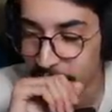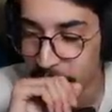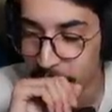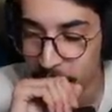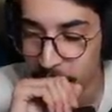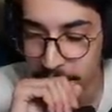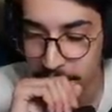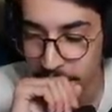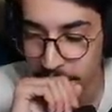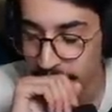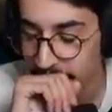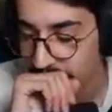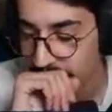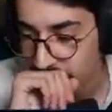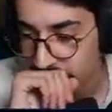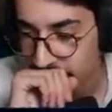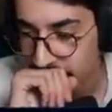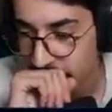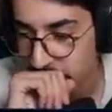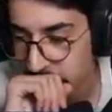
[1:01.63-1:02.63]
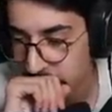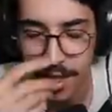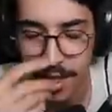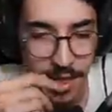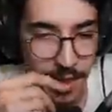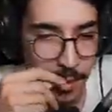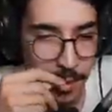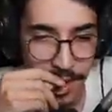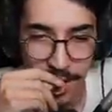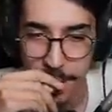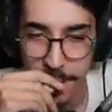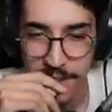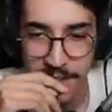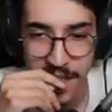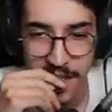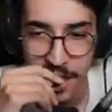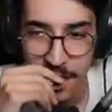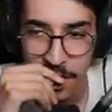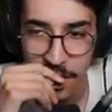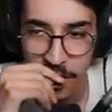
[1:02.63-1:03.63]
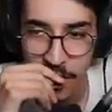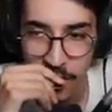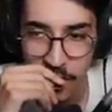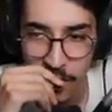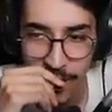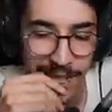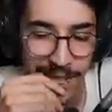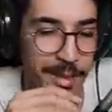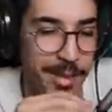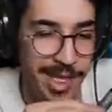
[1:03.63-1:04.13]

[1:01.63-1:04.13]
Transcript: من متى وانا العب اللعبه اربع خمس سنين لعبه